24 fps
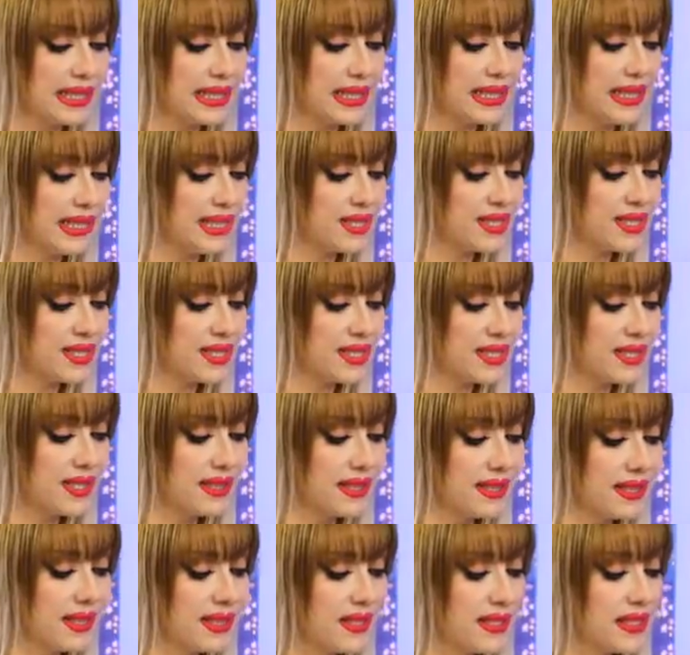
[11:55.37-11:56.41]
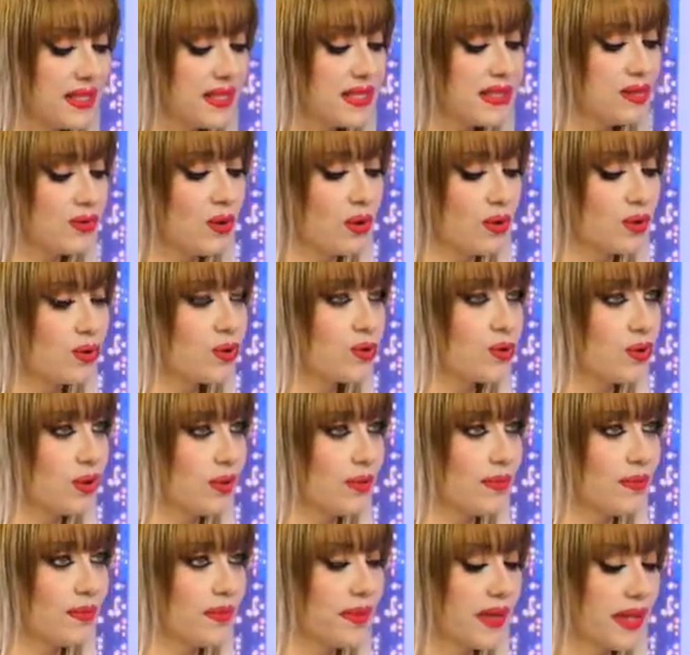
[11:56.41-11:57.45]
İkincisi
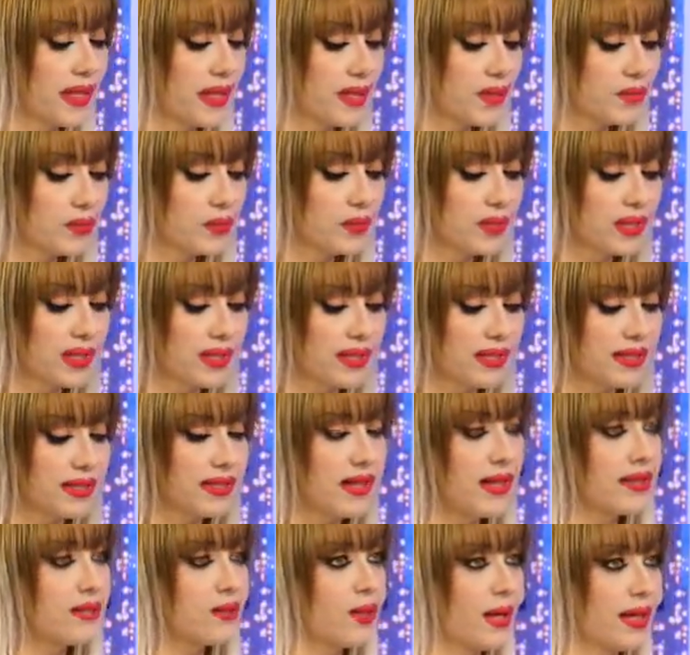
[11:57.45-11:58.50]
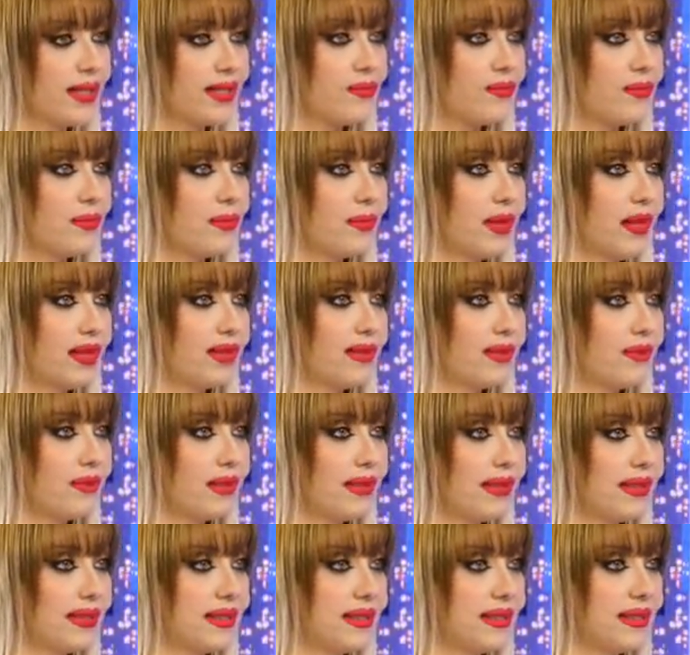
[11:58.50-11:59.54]
stronsiyum. Bu da radyoaktif bir madde
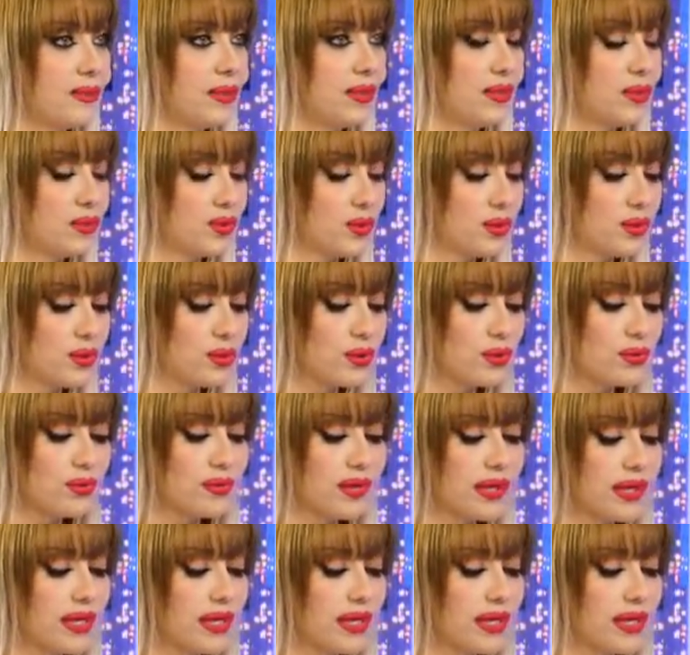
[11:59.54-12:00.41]
bilindiği gibi stronsiyum ve